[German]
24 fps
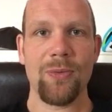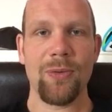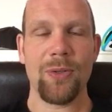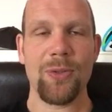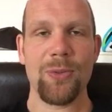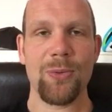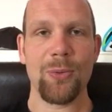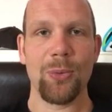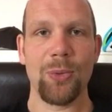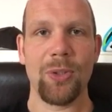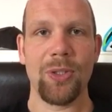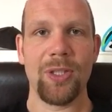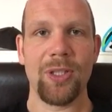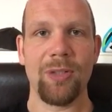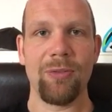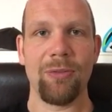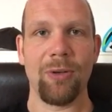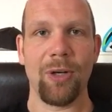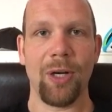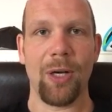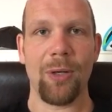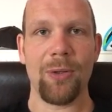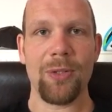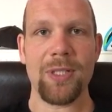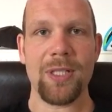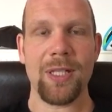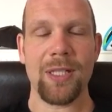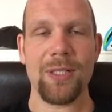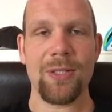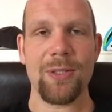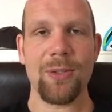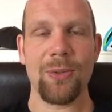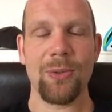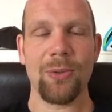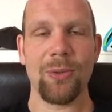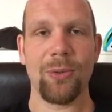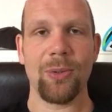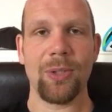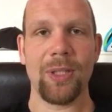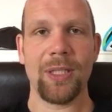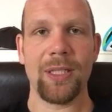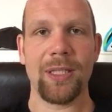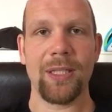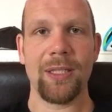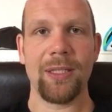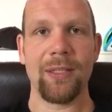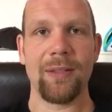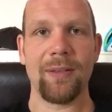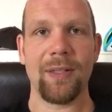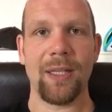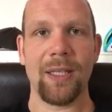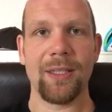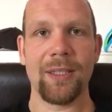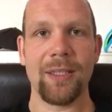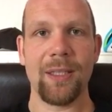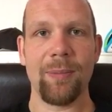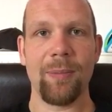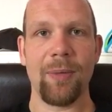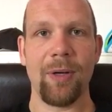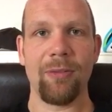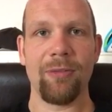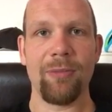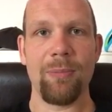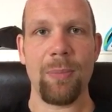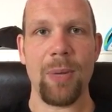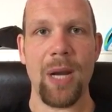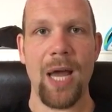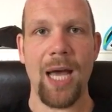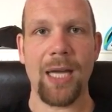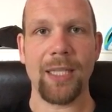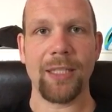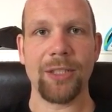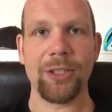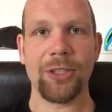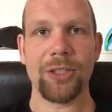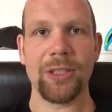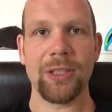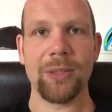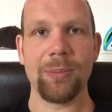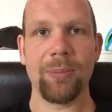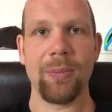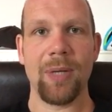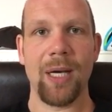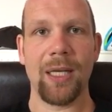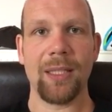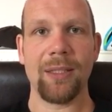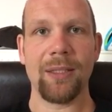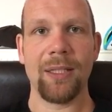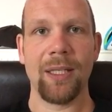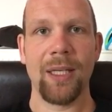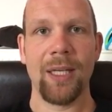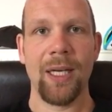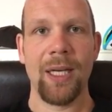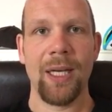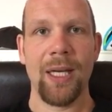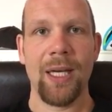versuche die Voraussetzungen oder die Sachen, die er mir auf den Plan geschrieben hat,